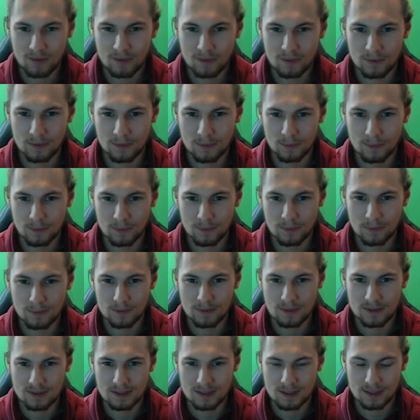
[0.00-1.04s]

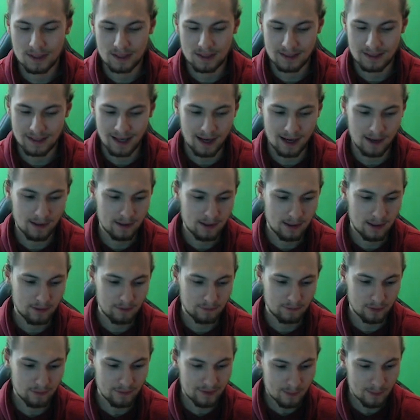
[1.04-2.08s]
Und ja,
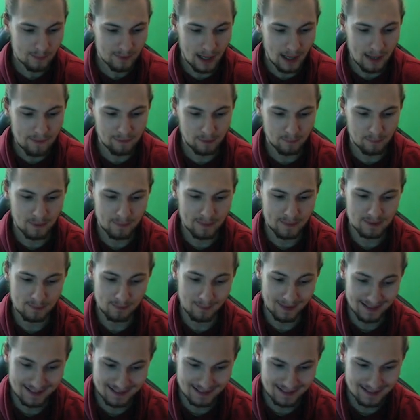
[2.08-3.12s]
wollen wir damit einfach mal mit
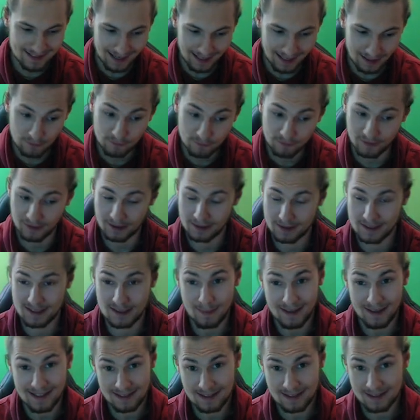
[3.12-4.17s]
Masken anfangen? Diese
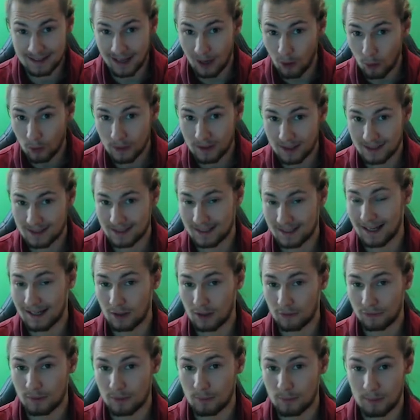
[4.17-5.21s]
Masken tauchen jetzt gerade
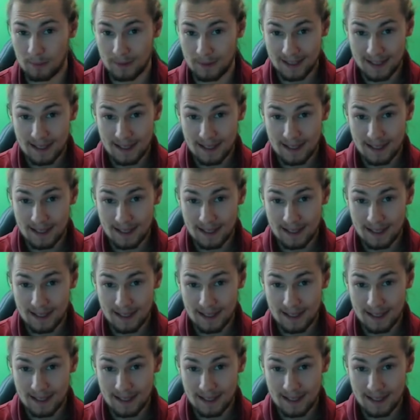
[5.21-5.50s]
auf dem PBE